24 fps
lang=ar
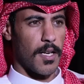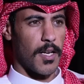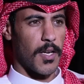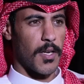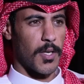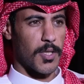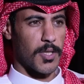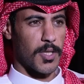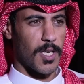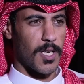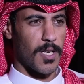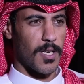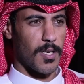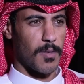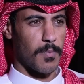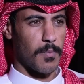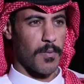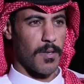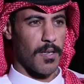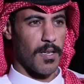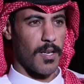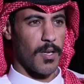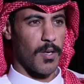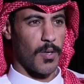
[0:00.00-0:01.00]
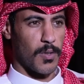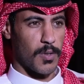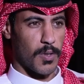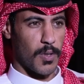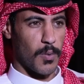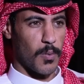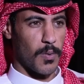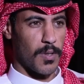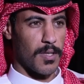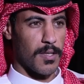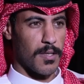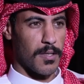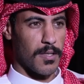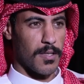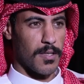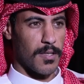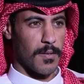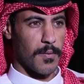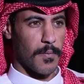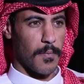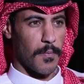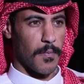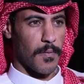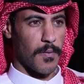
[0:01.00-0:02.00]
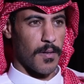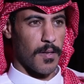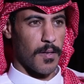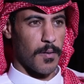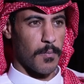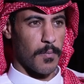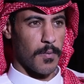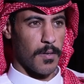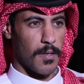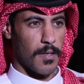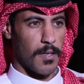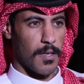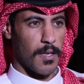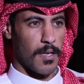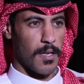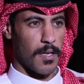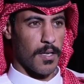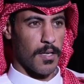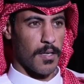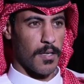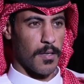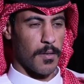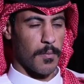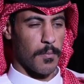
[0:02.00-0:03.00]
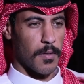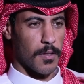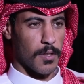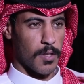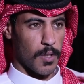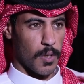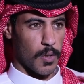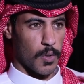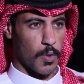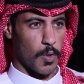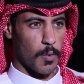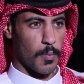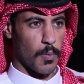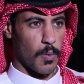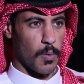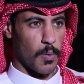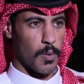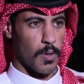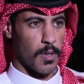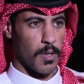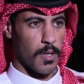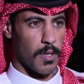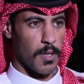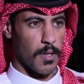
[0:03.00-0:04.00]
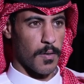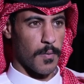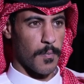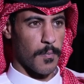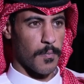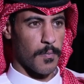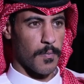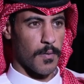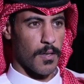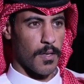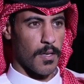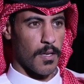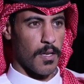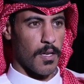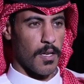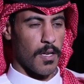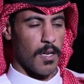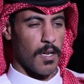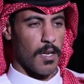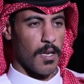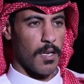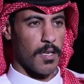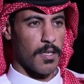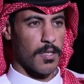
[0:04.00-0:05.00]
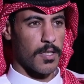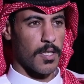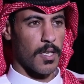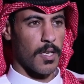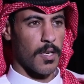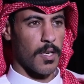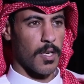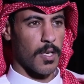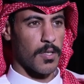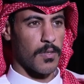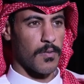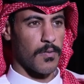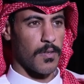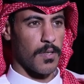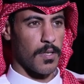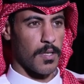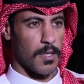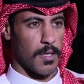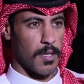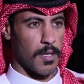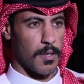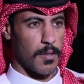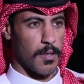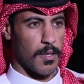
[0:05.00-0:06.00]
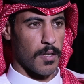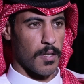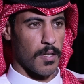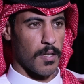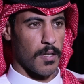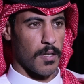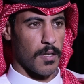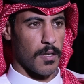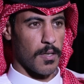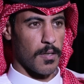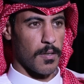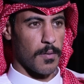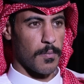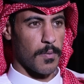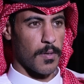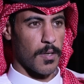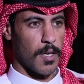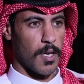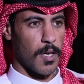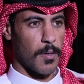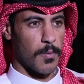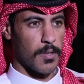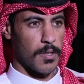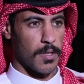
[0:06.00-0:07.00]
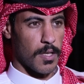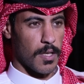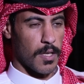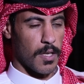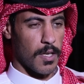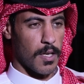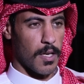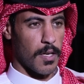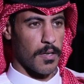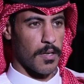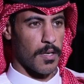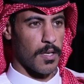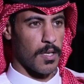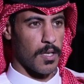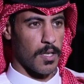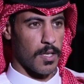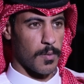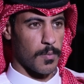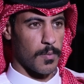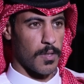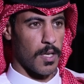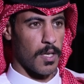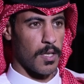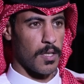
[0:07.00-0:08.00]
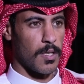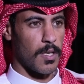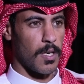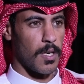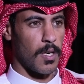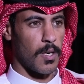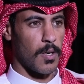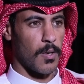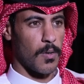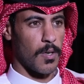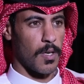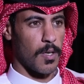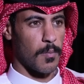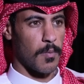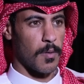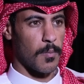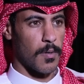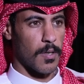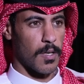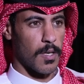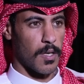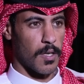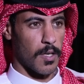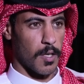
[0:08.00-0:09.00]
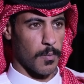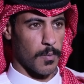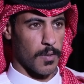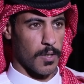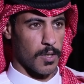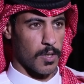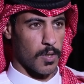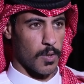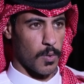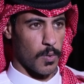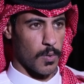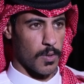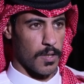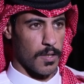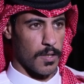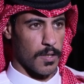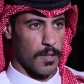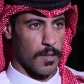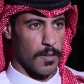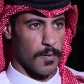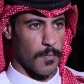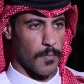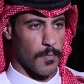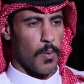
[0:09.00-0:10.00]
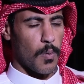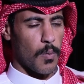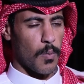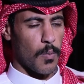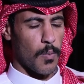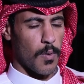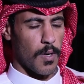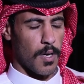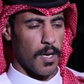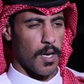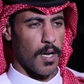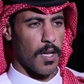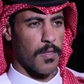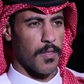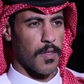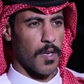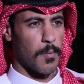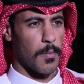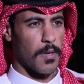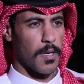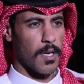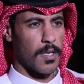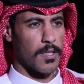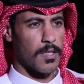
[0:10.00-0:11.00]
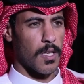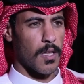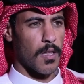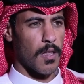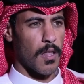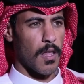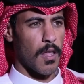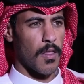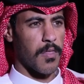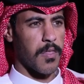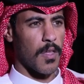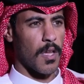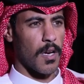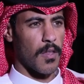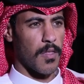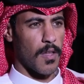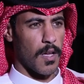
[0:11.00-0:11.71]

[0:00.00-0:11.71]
أنا سالم العطوي من آه، منطقة تبوك شاركت في آه، برنامج آه، الرحلة الإبداعية حول المملكة العربية السعودية وأخذت المركز الثالث